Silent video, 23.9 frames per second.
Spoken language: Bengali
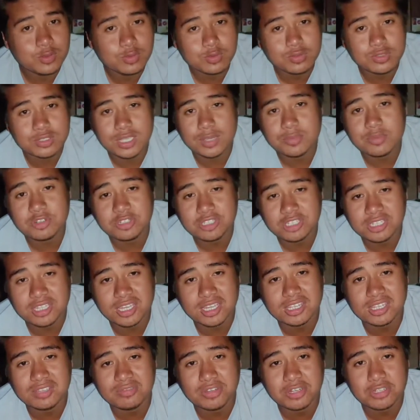তো যেমন কি
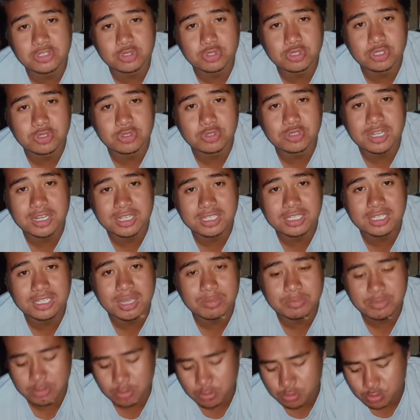দেখতে পারছো এখন আর কি
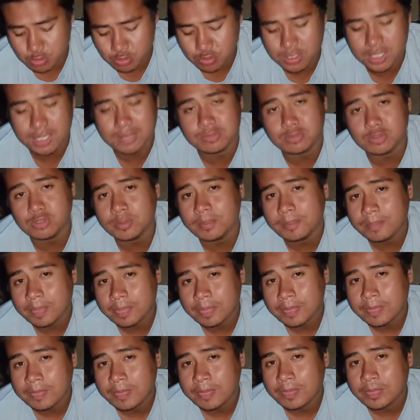আমি ওষুধ খাবো
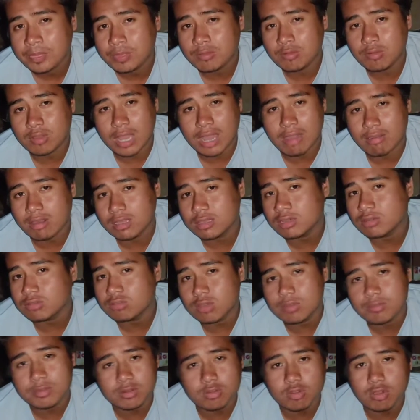তো খাওয়া দাওয়া
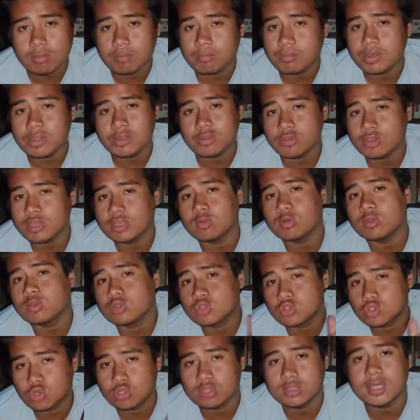তো আমার কমপ্লিট হয়ে গেল
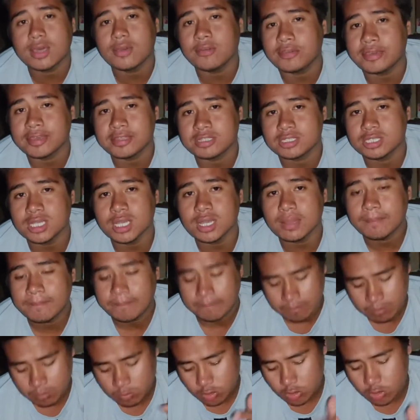এখন সন্ধ্যা হয়ে গেছে
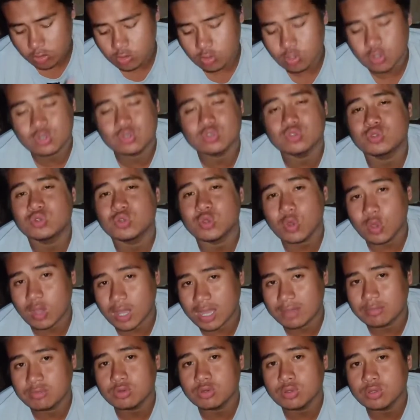এখন ওষুধগুলো
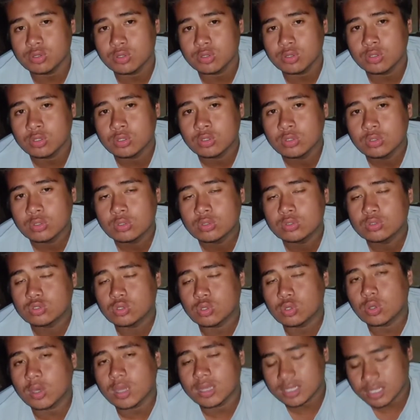খাবো
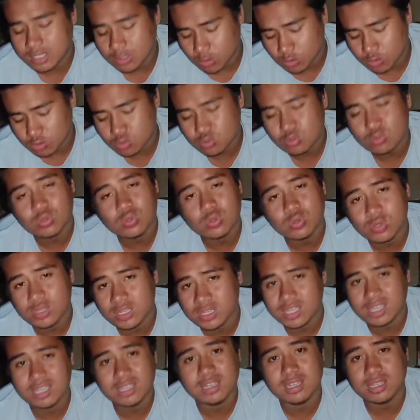চলো আর কি ওষুধগুলো
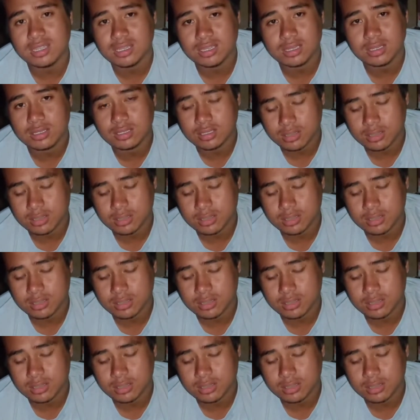খেয়ে নি